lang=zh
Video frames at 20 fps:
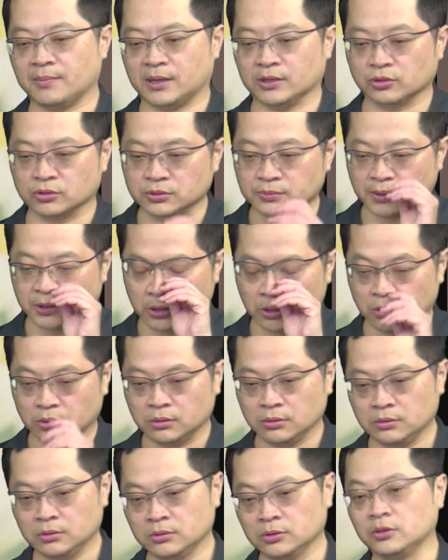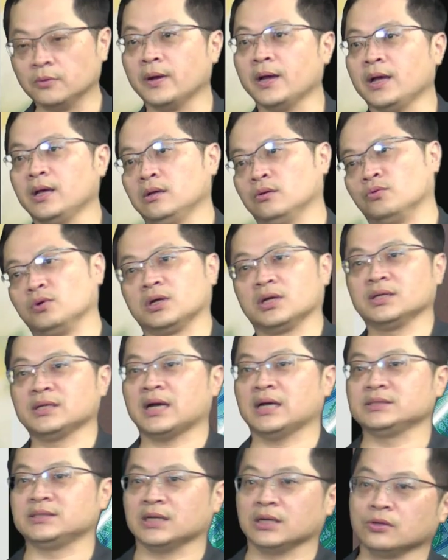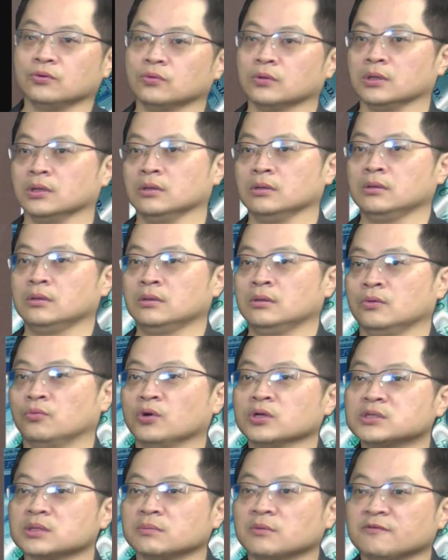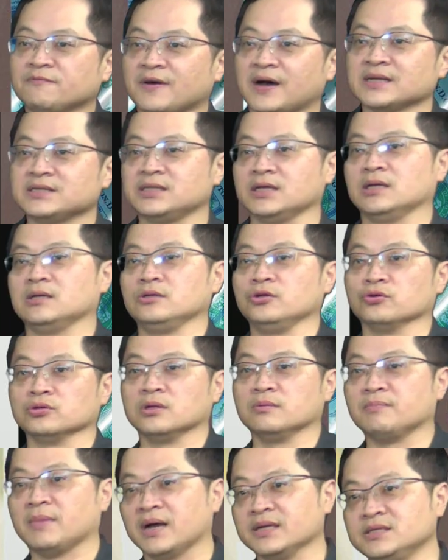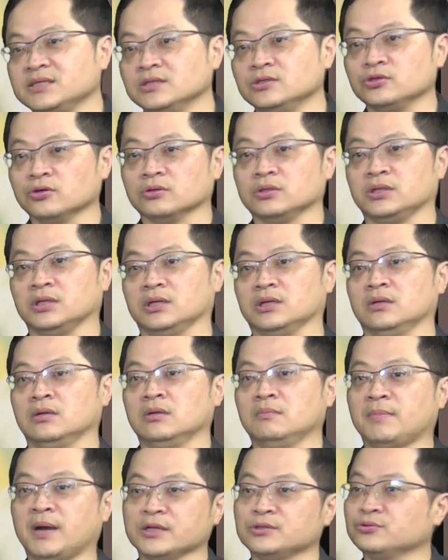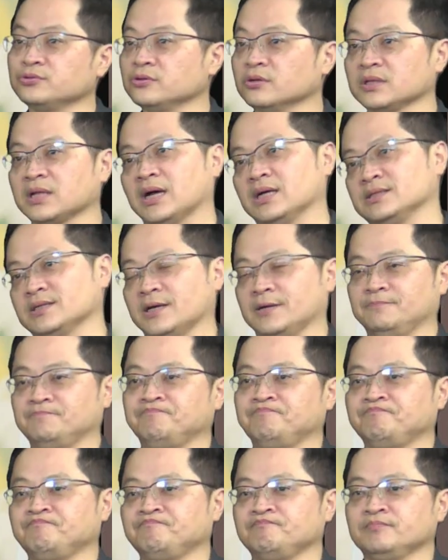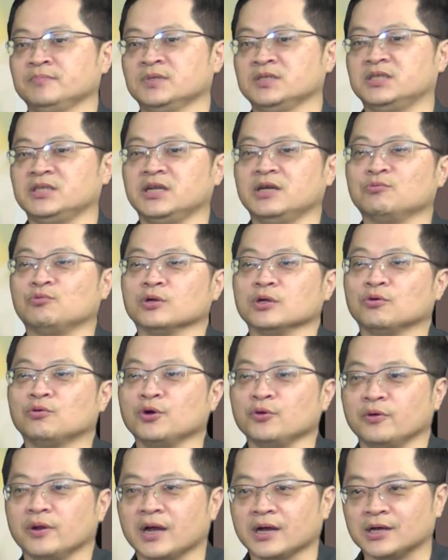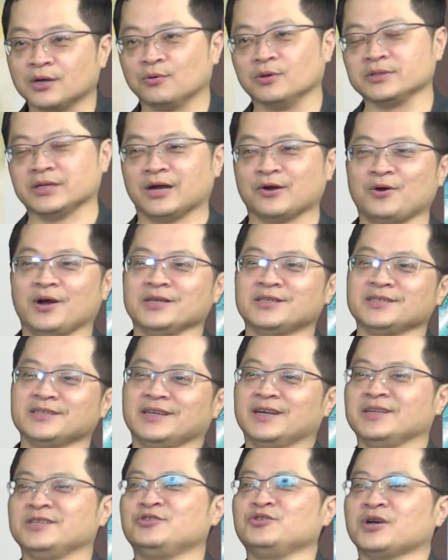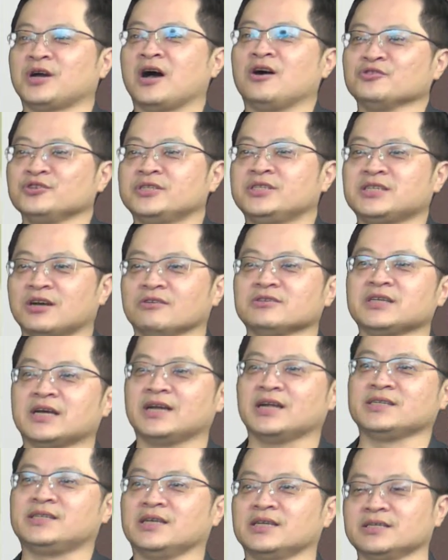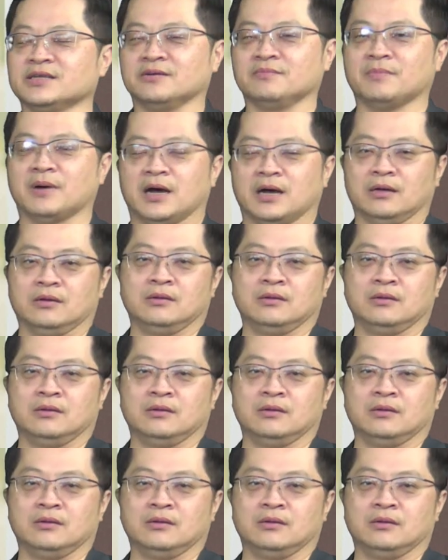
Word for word: 投资朋友，对不对？我也跟大家讲过了，我怎么发现有人买进就跌？卖出就大涨。今天我的会员还跟我讲，快是你去好好去笑一下那些人嘛，